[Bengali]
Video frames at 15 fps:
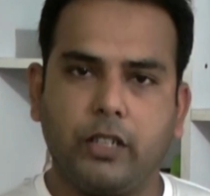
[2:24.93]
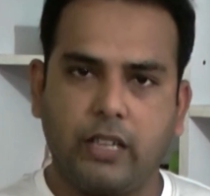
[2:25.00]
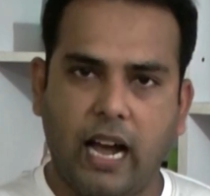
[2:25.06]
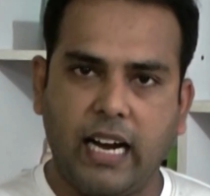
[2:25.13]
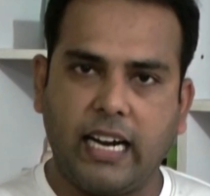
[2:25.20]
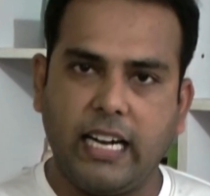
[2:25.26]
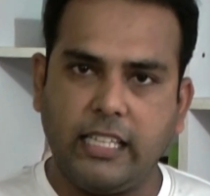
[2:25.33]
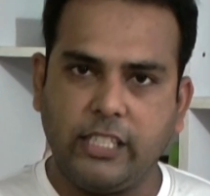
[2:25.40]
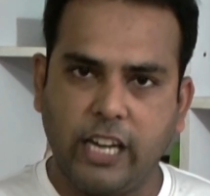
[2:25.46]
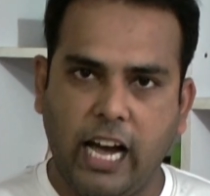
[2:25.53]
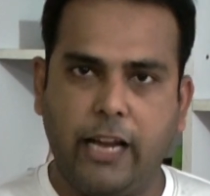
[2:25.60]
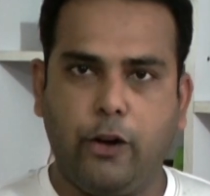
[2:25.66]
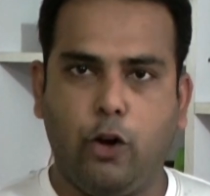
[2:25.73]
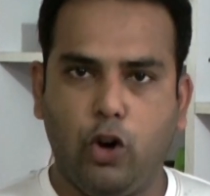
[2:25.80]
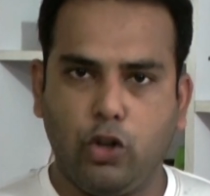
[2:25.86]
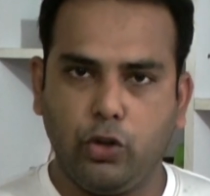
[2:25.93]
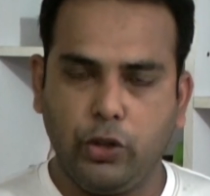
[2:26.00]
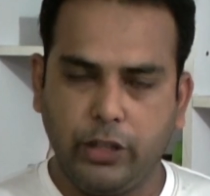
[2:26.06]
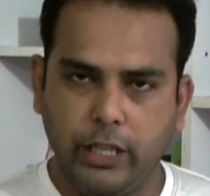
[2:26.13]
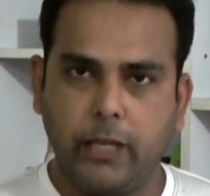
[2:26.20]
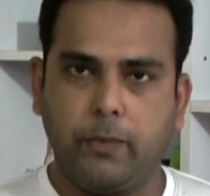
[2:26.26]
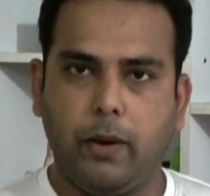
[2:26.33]
টাকা চায়
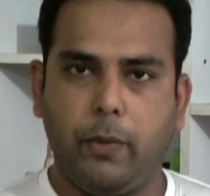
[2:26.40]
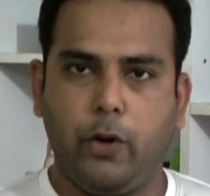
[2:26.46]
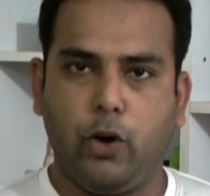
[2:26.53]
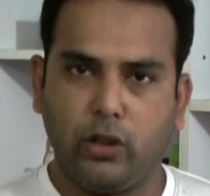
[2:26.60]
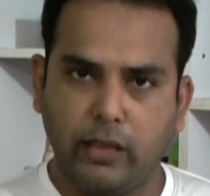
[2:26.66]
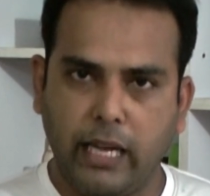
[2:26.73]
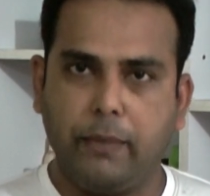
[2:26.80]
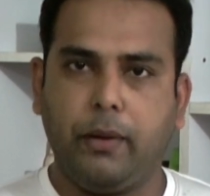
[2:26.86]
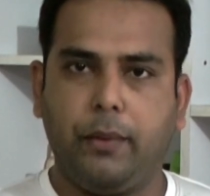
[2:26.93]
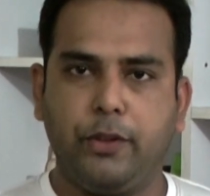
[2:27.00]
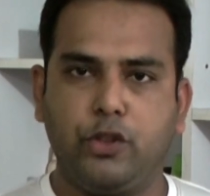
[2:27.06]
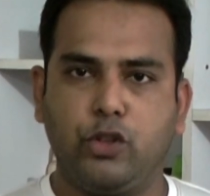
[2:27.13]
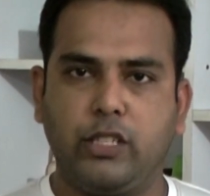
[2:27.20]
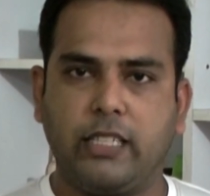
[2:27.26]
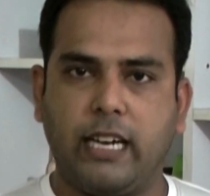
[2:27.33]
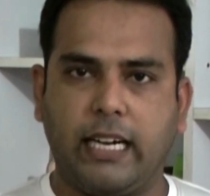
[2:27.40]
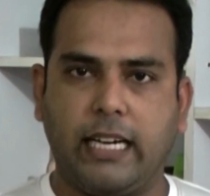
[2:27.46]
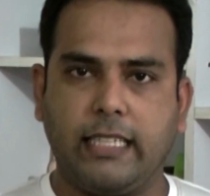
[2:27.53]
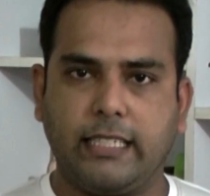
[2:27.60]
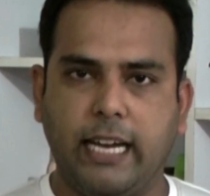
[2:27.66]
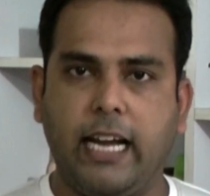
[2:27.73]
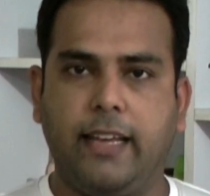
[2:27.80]
অনৈতিকভাবে অন্যায়ভাবে যদি টাকা
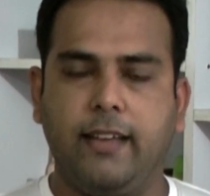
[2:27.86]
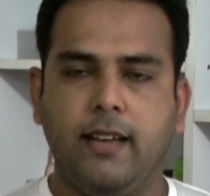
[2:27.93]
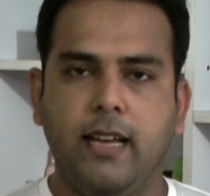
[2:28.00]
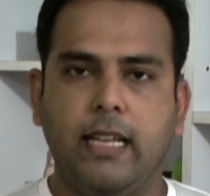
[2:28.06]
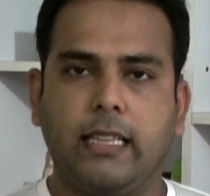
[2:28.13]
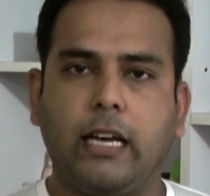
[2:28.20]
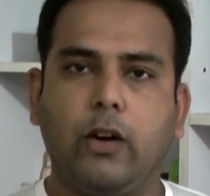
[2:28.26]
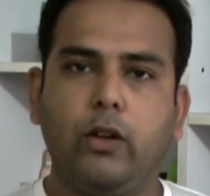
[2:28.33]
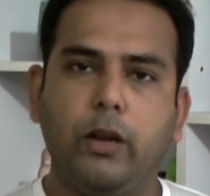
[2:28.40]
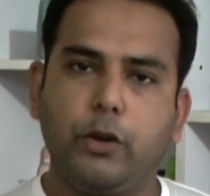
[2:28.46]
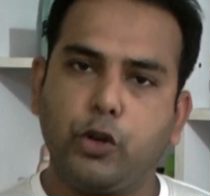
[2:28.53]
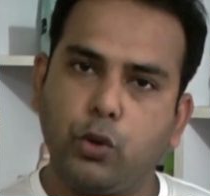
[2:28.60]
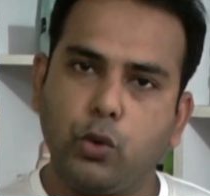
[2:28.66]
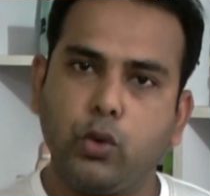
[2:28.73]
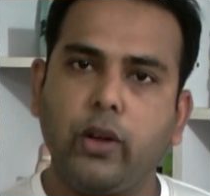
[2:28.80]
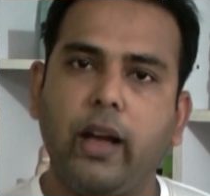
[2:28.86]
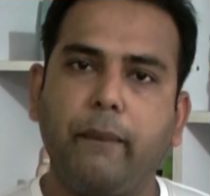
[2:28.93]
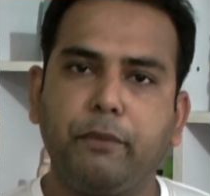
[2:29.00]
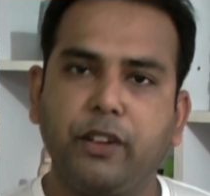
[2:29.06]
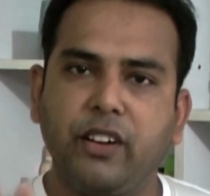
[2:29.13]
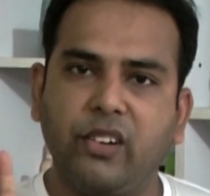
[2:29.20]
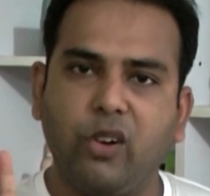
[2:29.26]
চায় তাহলে শুরুতেই
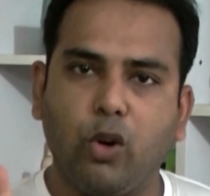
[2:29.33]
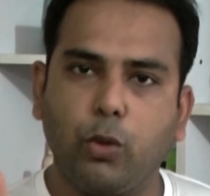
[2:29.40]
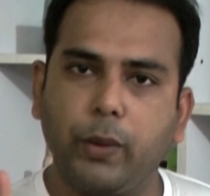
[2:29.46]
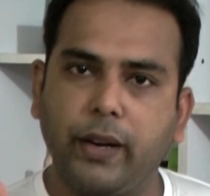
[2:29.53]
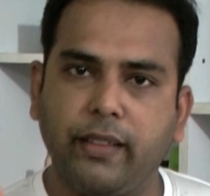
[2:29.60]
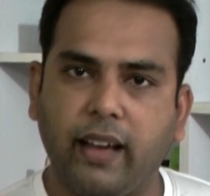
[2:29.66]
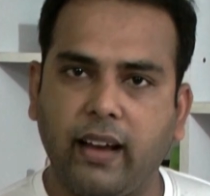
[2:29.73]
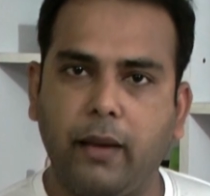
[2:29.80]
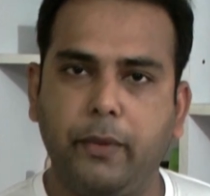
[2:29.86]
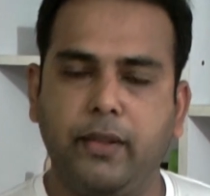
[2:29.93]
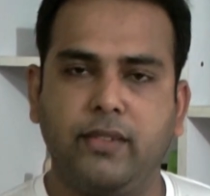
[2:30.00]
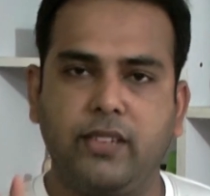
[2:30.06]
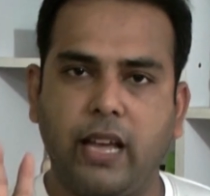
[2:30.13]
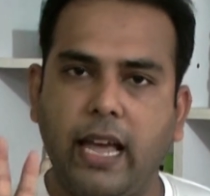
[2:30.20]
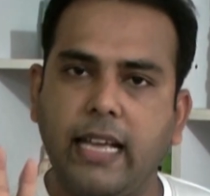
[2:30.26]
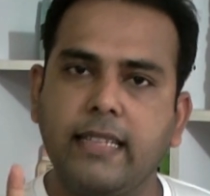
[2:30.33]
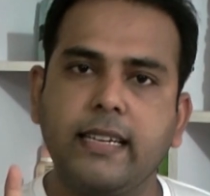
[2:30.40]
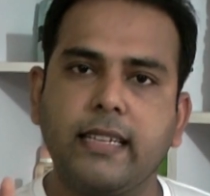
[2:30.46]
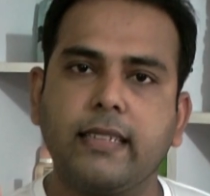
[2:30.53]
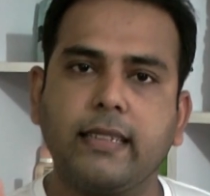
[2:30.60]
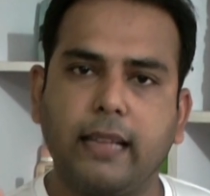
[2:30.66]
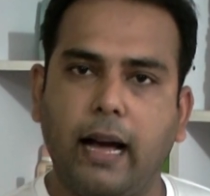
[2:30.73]
আপনি এই ডকুমেন্ট দেখাবেন যে এই যে
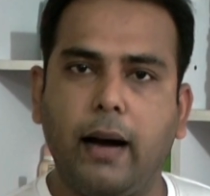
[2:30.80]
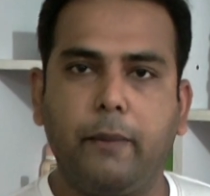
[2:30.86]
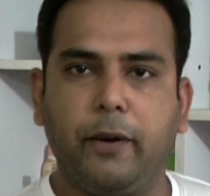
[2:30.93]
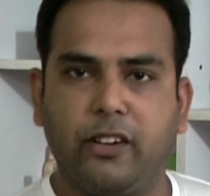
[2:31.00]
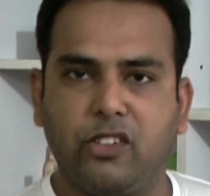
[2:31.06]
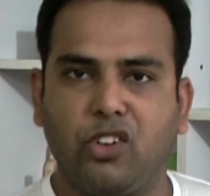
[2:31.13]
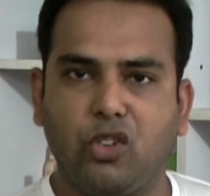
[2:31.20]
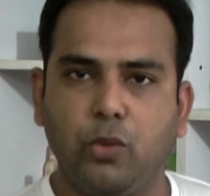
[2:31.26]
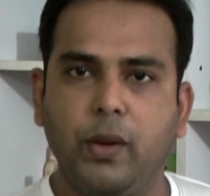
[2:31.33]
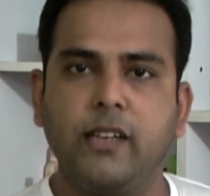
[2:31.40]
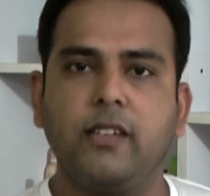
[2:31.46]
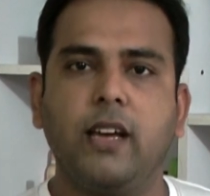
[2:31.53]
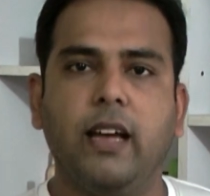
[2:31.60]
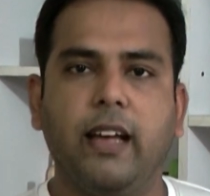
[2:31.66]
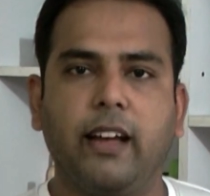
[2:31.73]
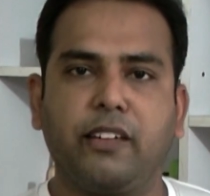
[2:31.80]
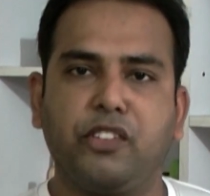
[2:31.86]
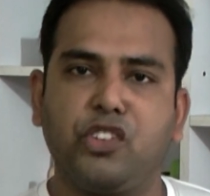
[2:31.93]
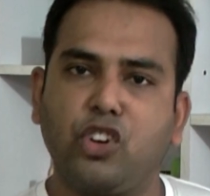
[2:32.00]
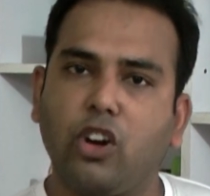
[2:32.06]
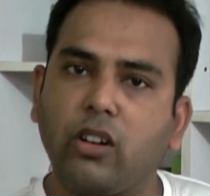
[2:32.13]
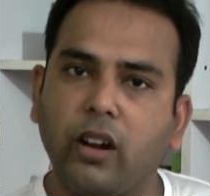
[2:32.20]
আমার ডকুমেন্ট এখানে
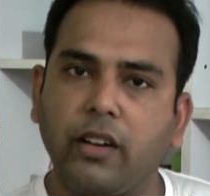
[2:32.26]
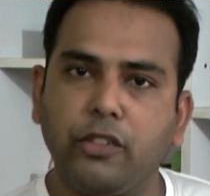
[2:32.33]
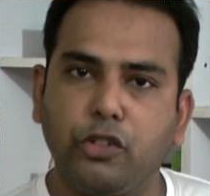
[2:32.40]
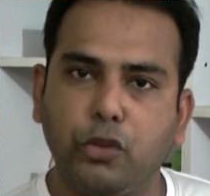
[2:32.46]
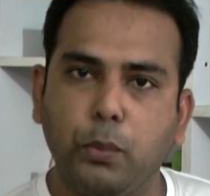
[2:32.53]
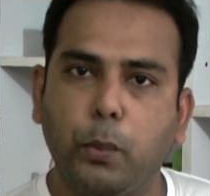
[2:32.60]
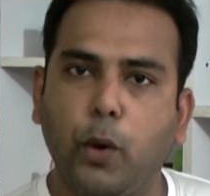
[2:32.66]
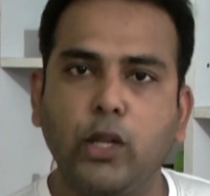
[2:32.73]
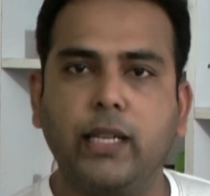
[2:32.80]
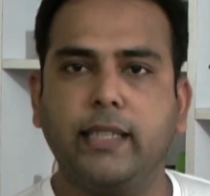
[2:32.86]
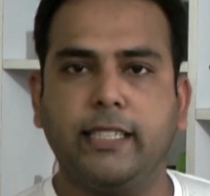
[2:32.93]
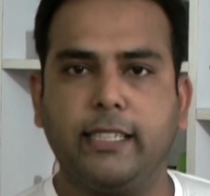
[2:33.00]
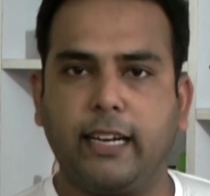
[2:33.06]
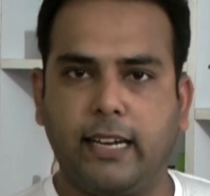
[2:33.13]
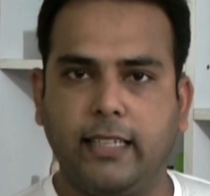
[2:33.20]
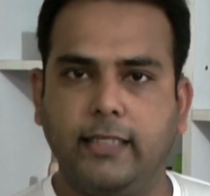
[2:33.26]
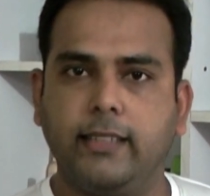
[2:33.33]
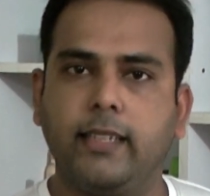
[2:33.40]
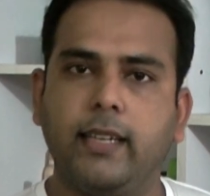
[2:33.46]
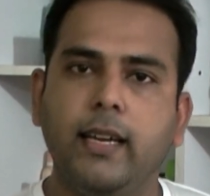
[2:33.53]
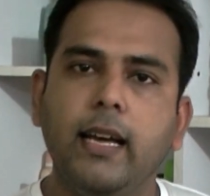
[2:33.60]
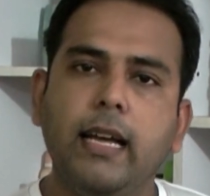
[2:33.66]
সরকার কিন্তু বলেনি টাকা দিতে